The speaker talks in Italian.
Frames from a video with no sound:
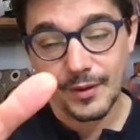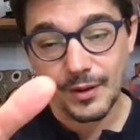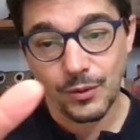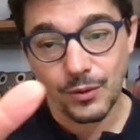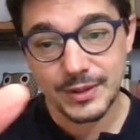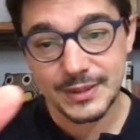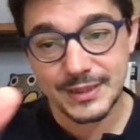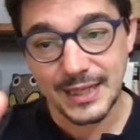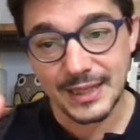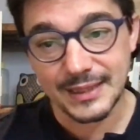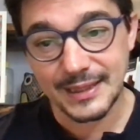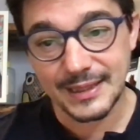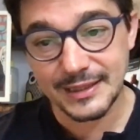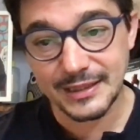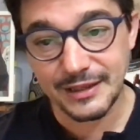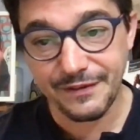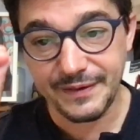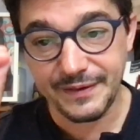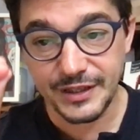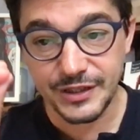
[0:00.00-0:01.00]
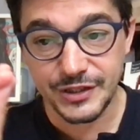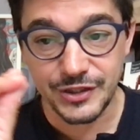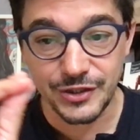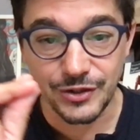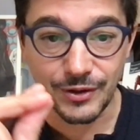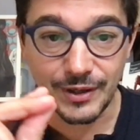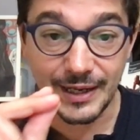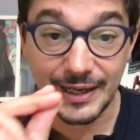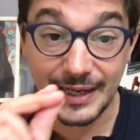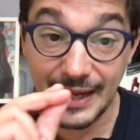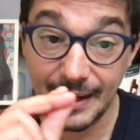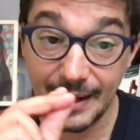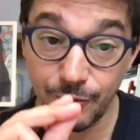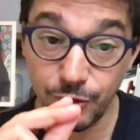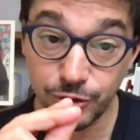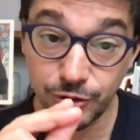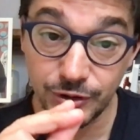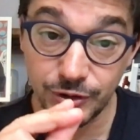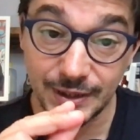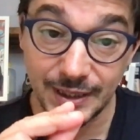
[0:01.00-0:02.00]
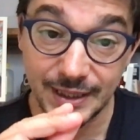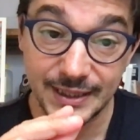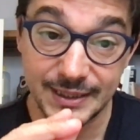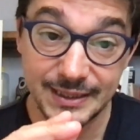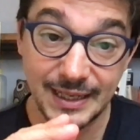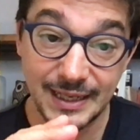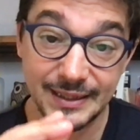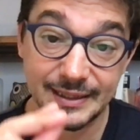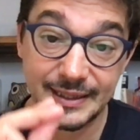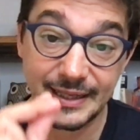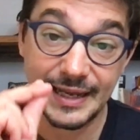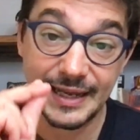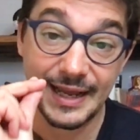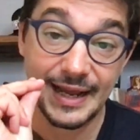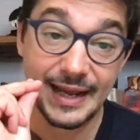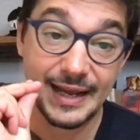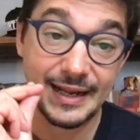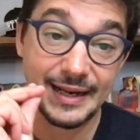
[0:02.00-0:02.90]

quest'altra definizione che è molto interessante.